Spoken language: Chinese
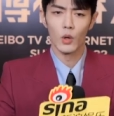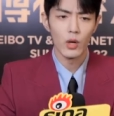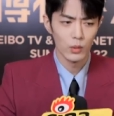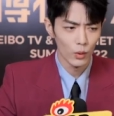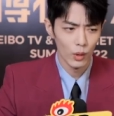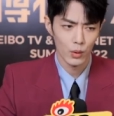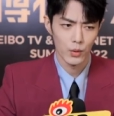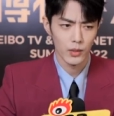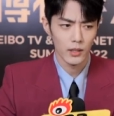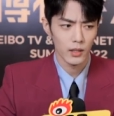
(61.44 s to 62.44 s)
有很多，我
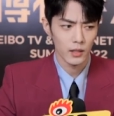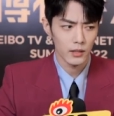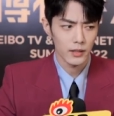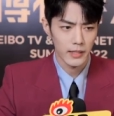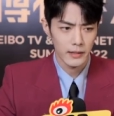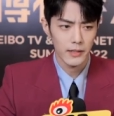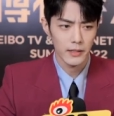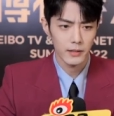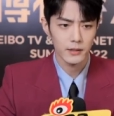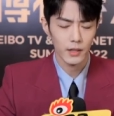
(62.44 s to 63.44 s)
觉得前
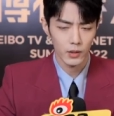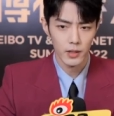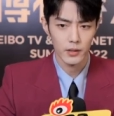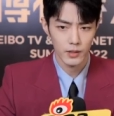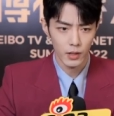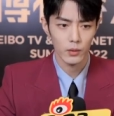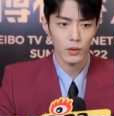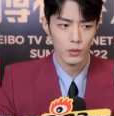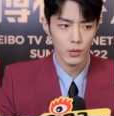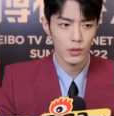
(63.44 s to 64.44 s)
期跟导演交
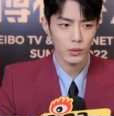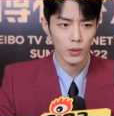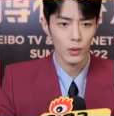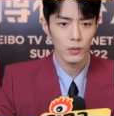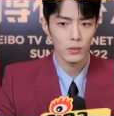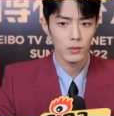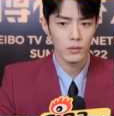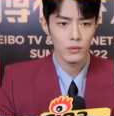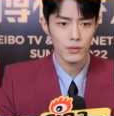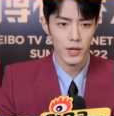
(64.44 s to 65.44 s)
流去沟通，
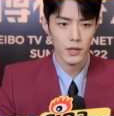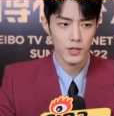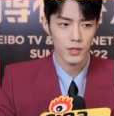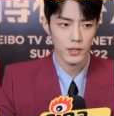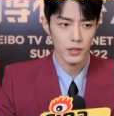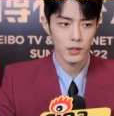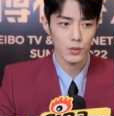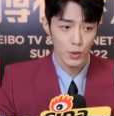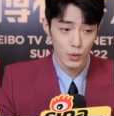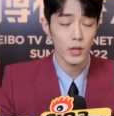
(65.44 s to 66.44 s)
这个是一个
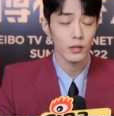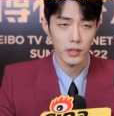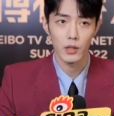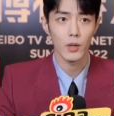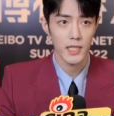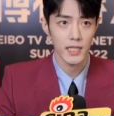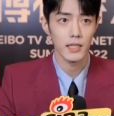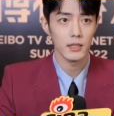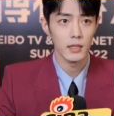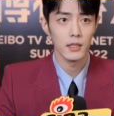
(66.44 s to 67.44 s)
最重要的一个环节。
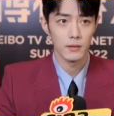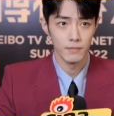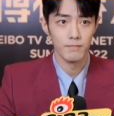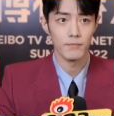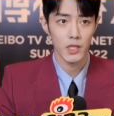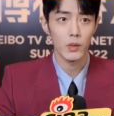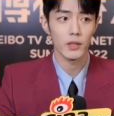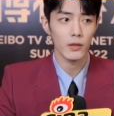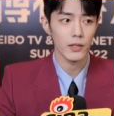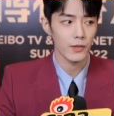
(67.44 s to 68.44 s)
嗯，因为
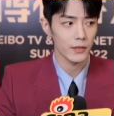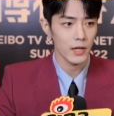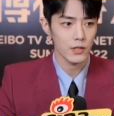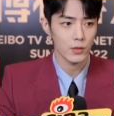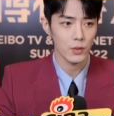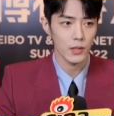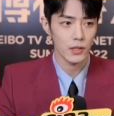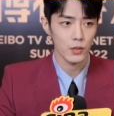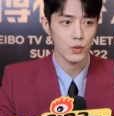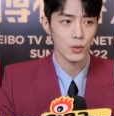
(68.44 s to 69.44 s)
导演其实他是最
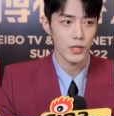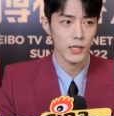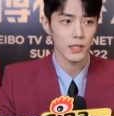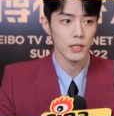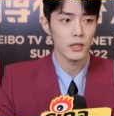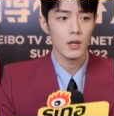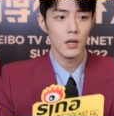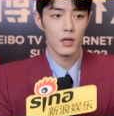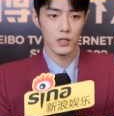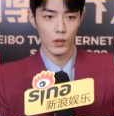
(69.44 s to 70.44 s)
清楚这个
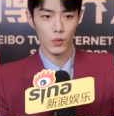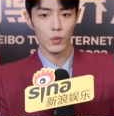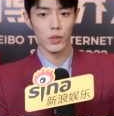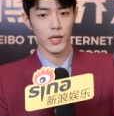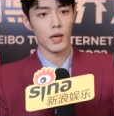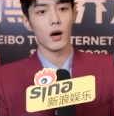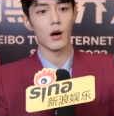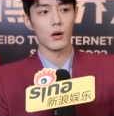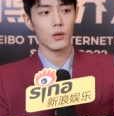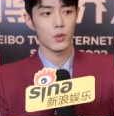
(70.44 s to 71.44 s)
人物也
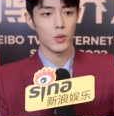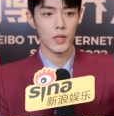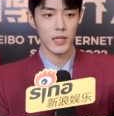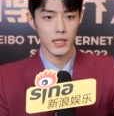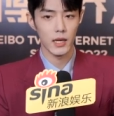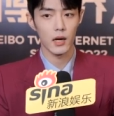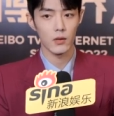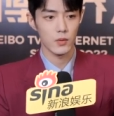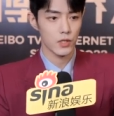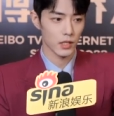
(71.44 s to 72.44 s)
好、剧集也
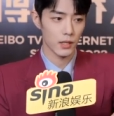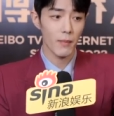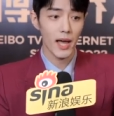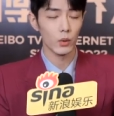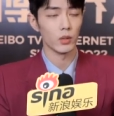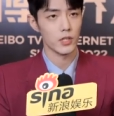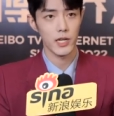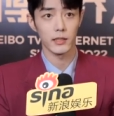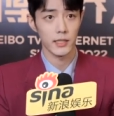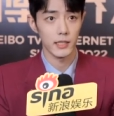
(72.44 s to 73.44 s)
好、整个脉络的这
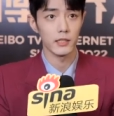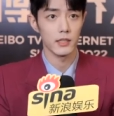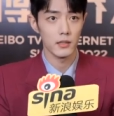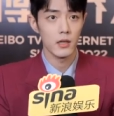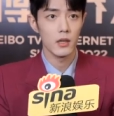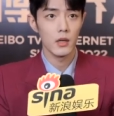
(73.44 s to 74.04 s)
样的一个人，